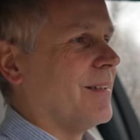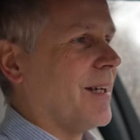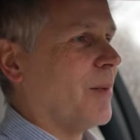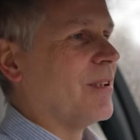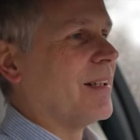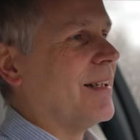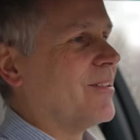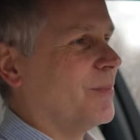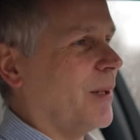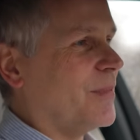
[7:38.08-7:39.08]
Damit
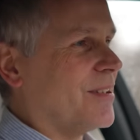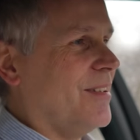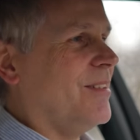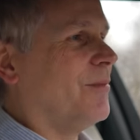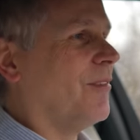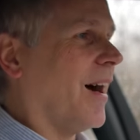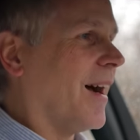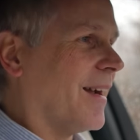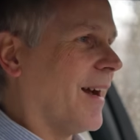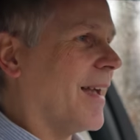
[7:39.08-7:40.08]
lässt man mit diesem
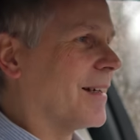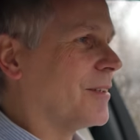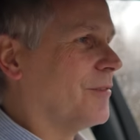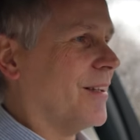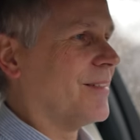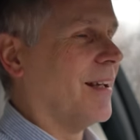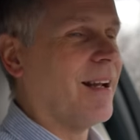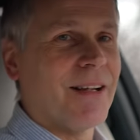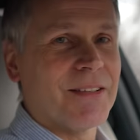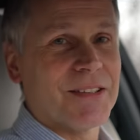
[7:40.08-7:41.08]
Wagen eigentlich fast
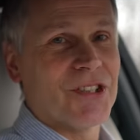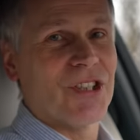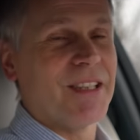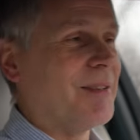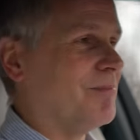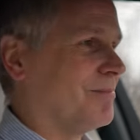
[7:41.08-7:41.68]
alle anderen stehen.